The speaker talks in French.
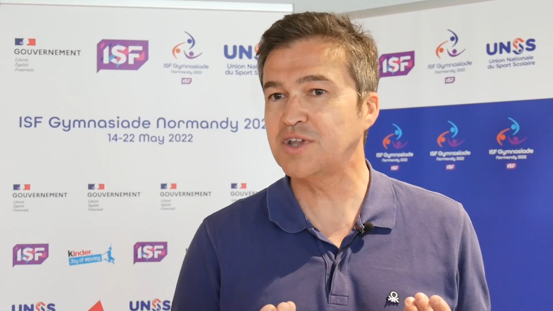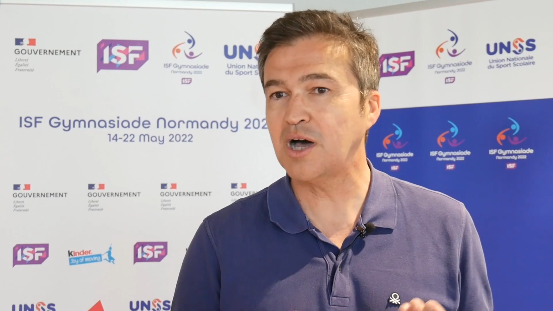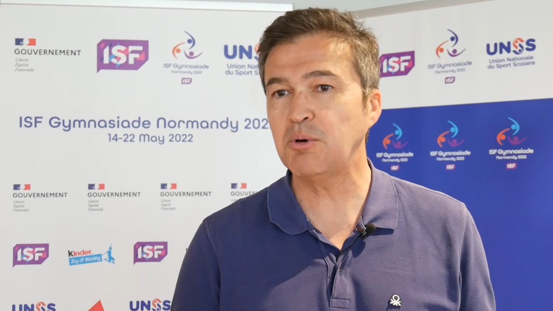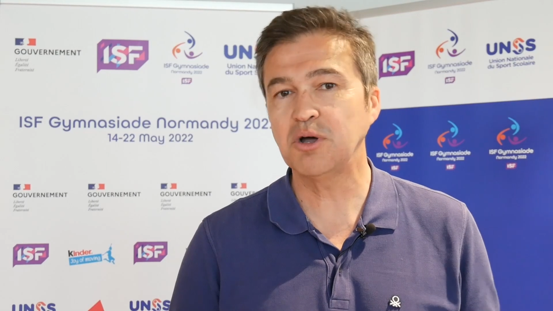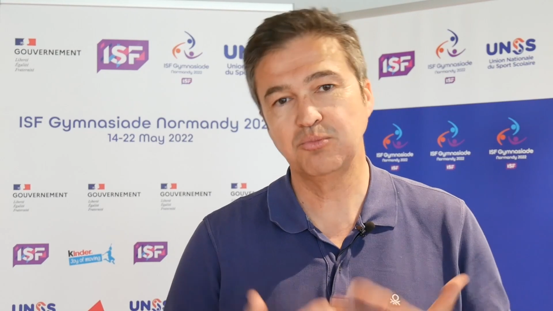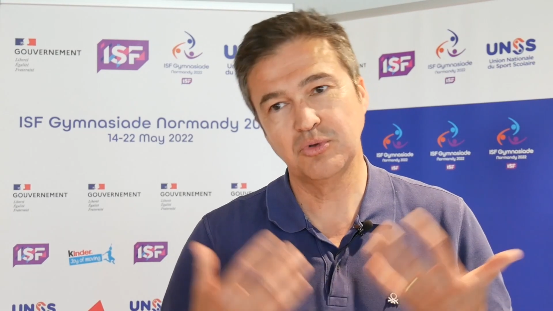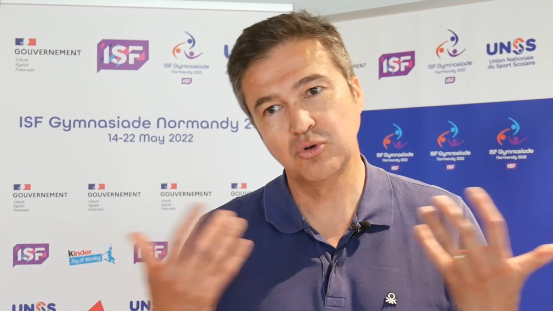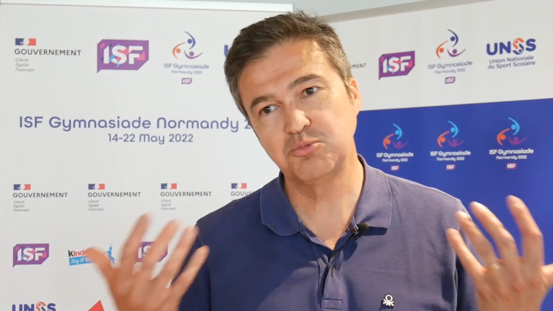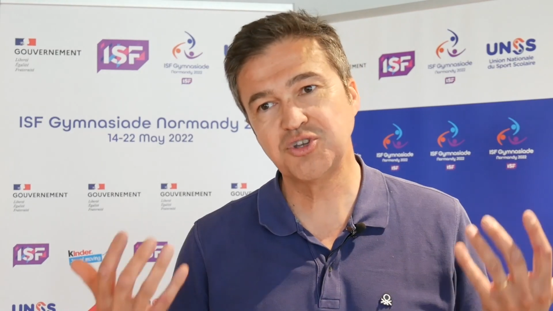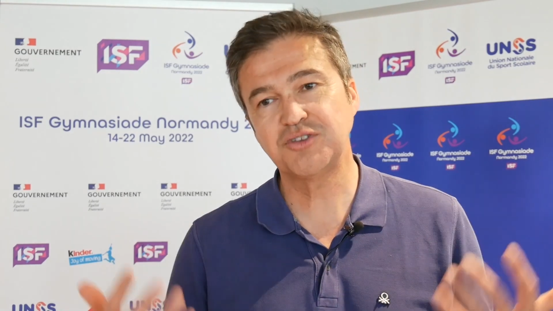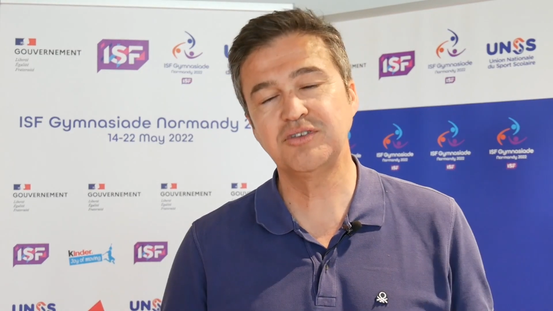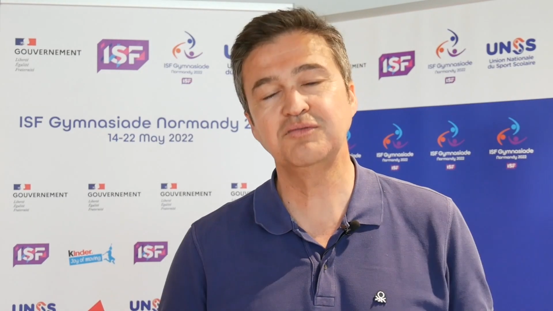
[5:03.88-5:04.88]
d'arbres.
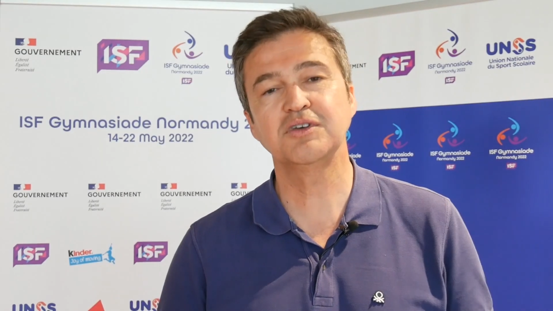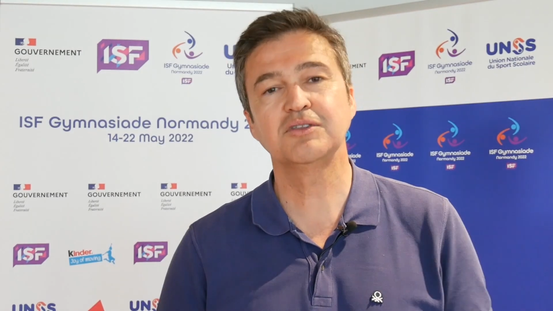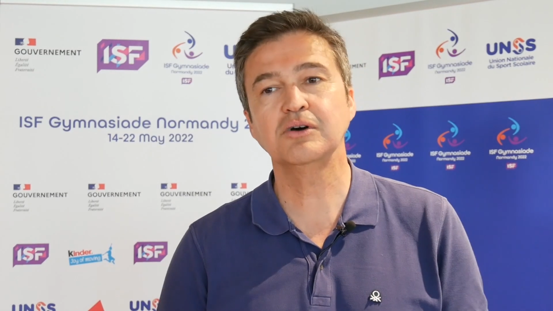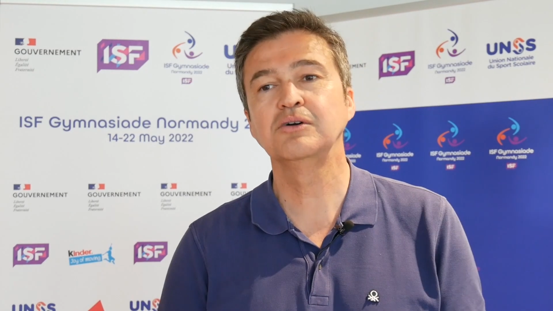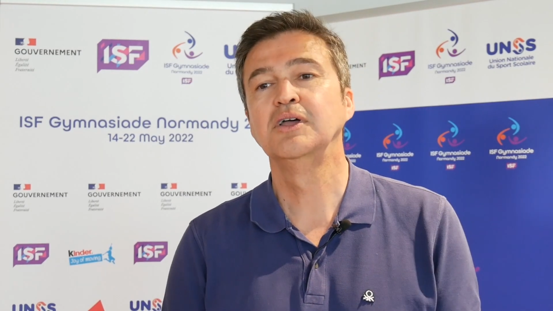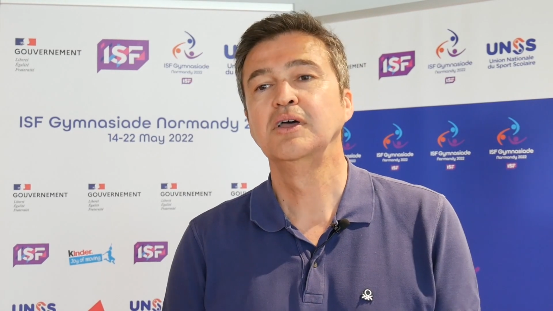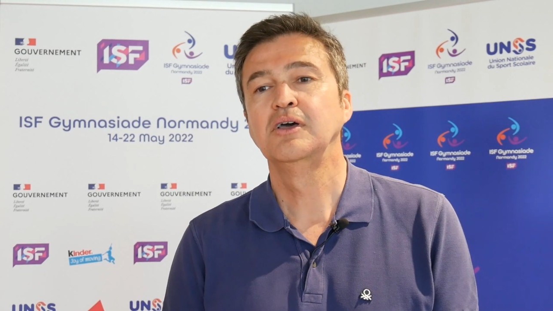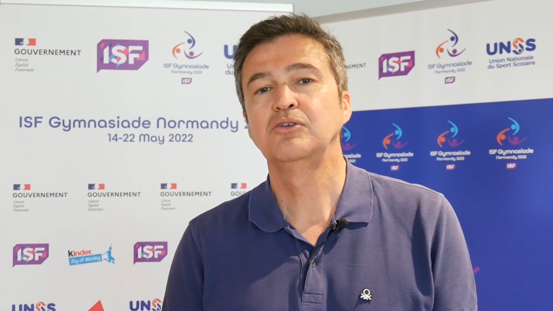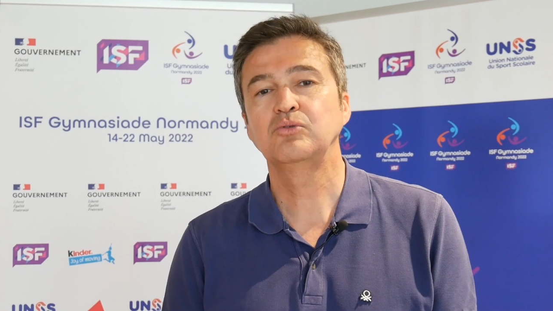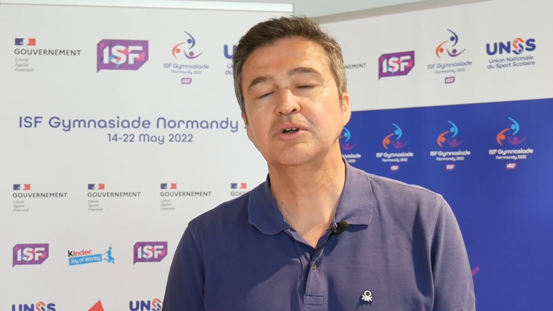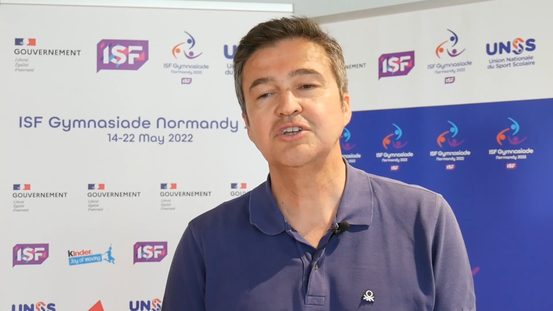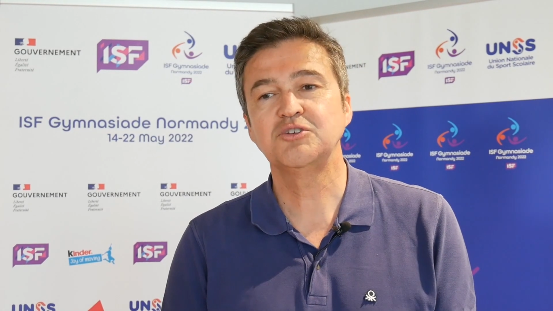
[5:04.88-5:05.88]
L'objectif étant,
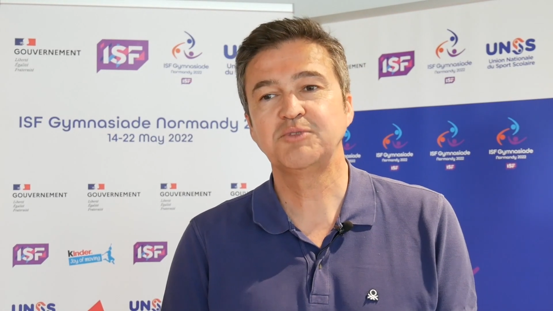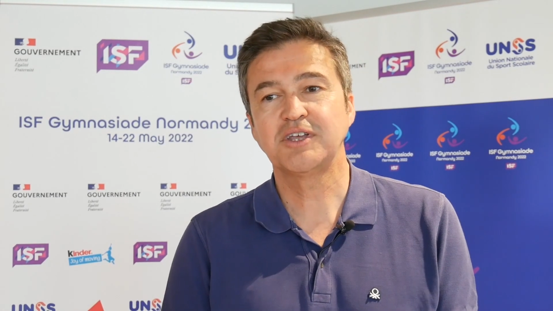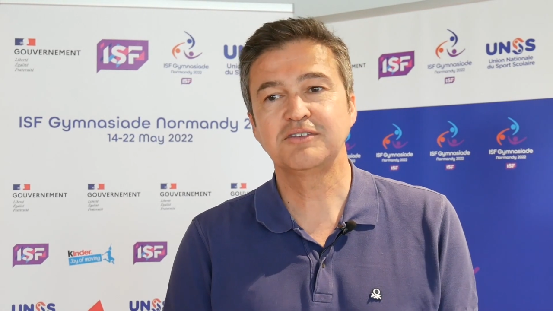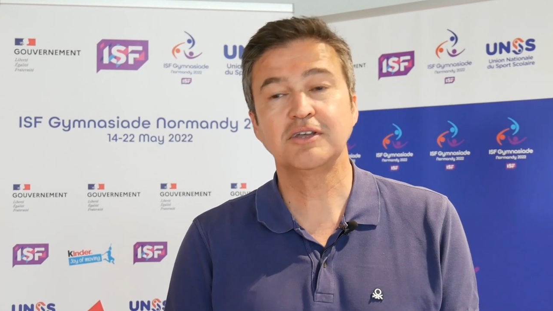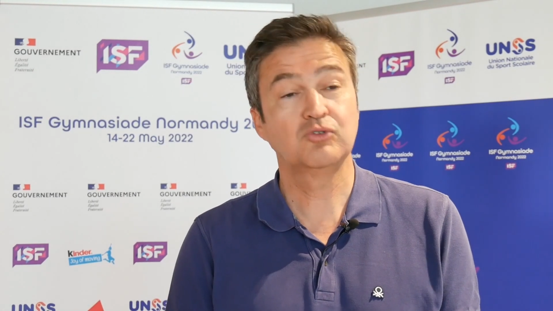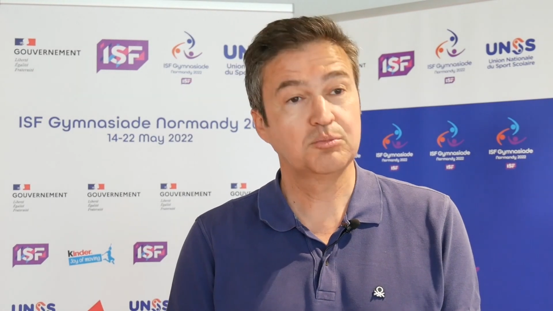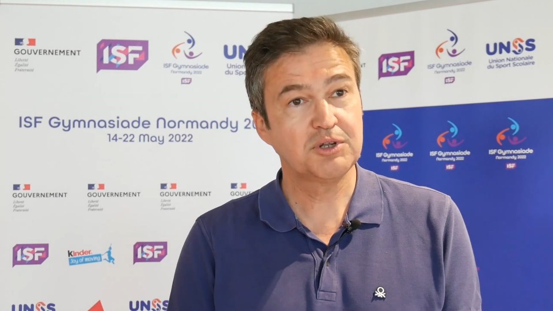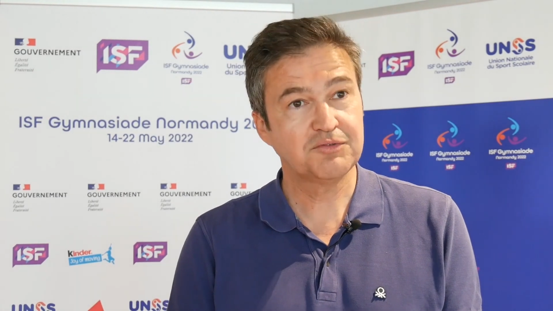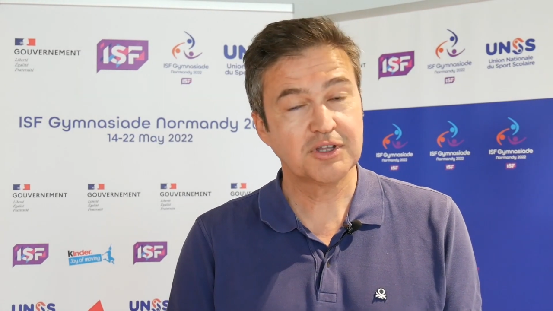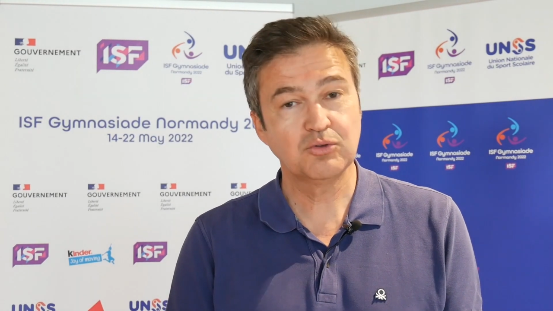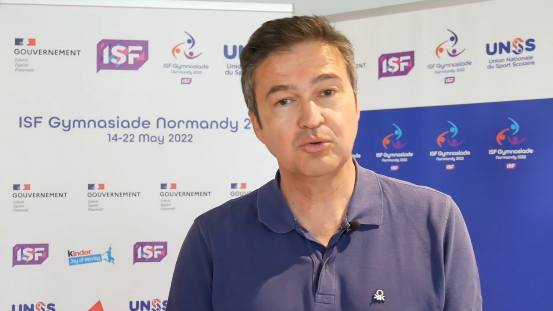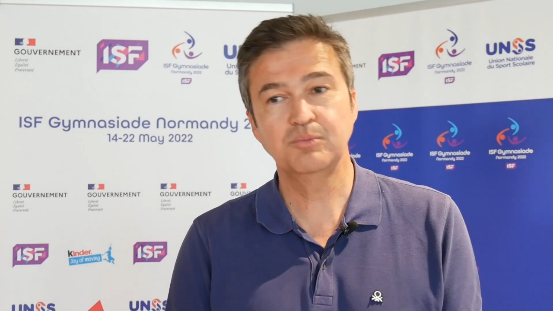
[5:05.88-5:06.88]
sur les gymnasiades
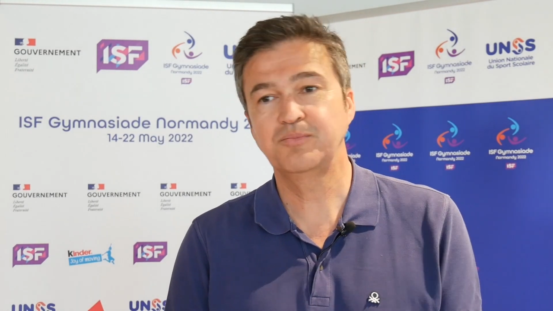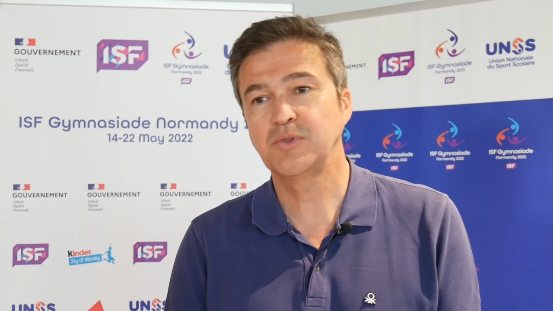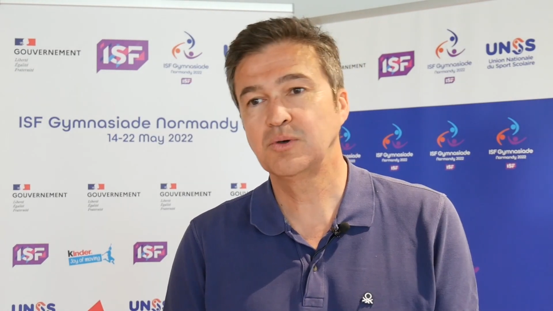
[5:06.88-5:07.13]
2022,